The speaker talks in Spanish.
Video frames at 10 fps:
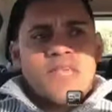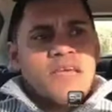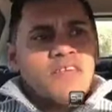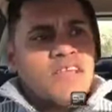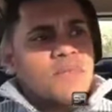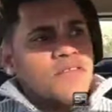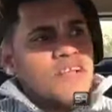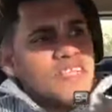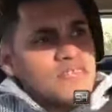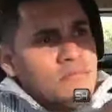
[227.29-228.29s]
Y a veces hay
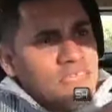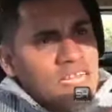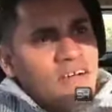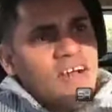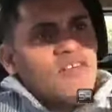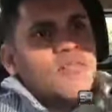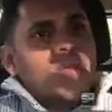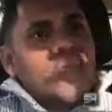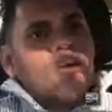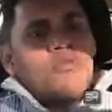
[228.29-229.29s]
personas que me tiraban
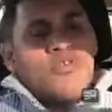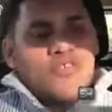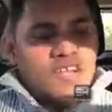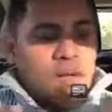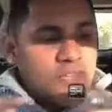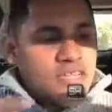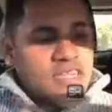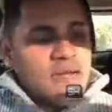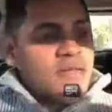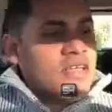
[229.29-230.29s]
comida o, nos tirábamos
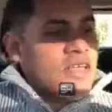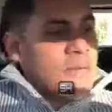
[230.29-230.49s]
del tren